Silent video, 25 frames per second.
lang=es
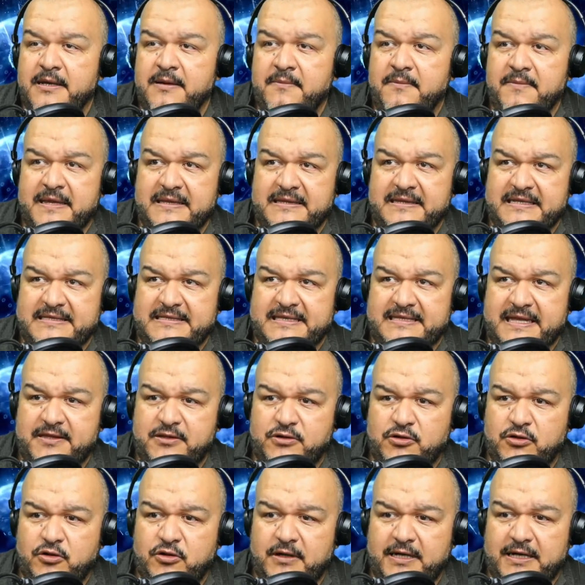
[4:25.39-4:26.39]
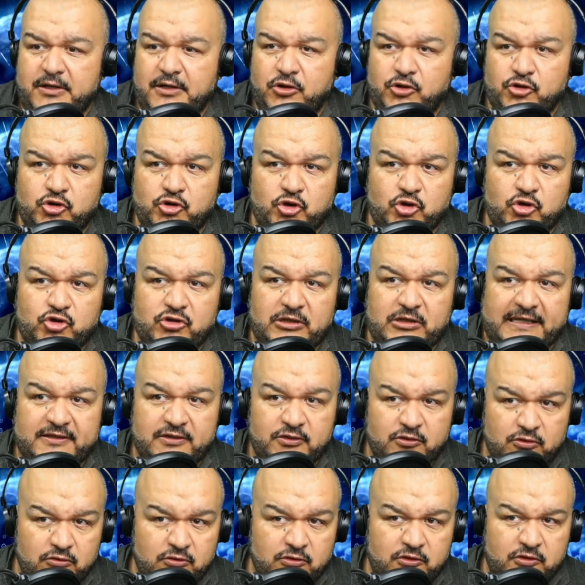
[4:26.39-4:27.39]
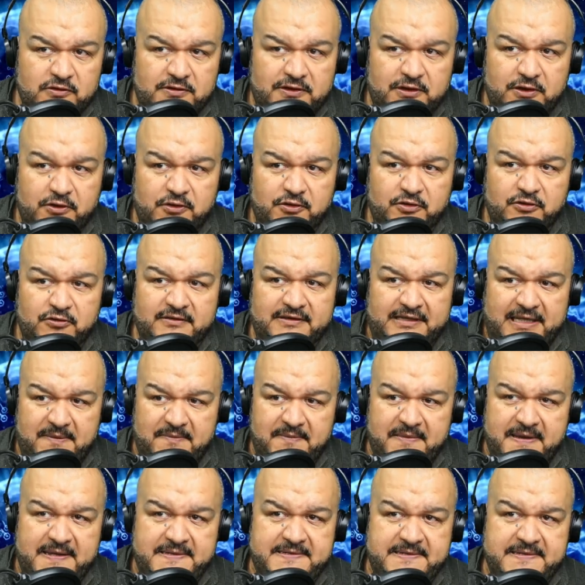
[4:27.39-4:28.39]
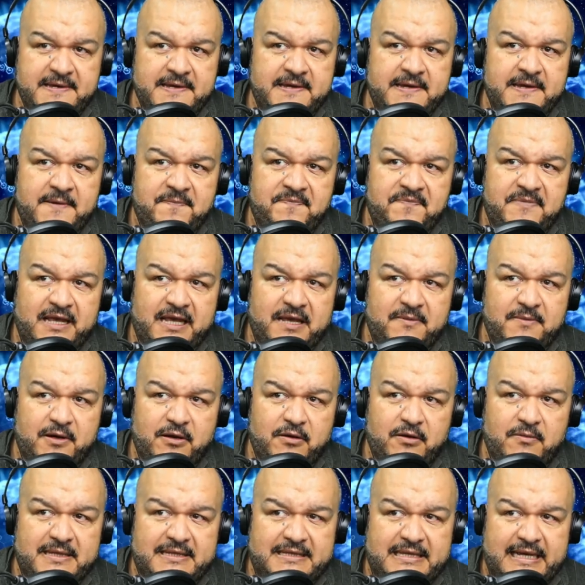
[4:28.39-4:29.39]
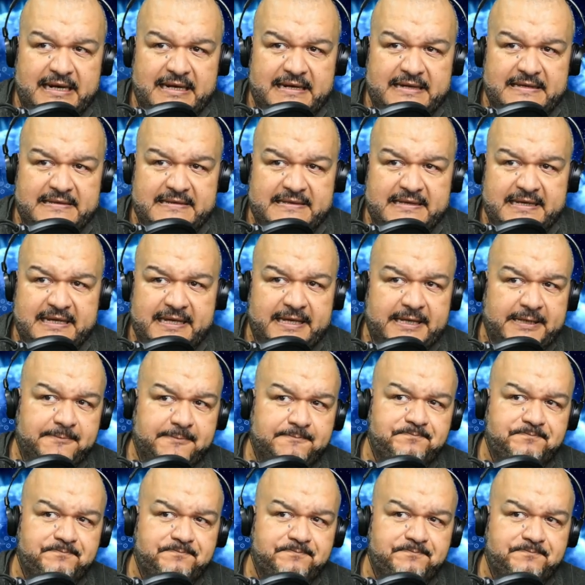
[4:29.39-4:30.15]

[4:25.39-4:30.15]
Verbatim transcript: Mientras tanto, en otros asuntos, en otros temas, déjenme comentarles que